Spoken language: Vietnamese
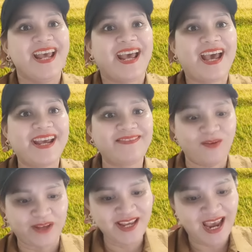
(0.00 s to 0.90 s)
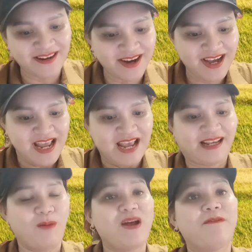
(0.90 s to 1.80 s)
hai phong thủy hai đứa
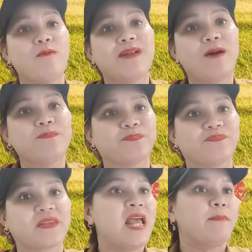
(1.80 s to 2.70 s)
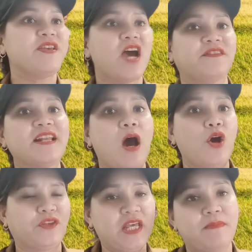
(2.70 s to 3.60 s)
cộng lại phong long ừ. bây giờ ta
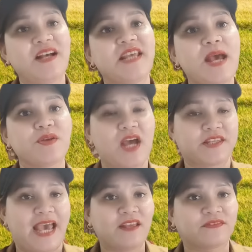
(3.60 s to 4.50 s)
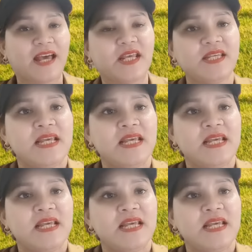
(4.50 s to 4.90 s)
đòi tiền bán vé quá trời trả cho ta đi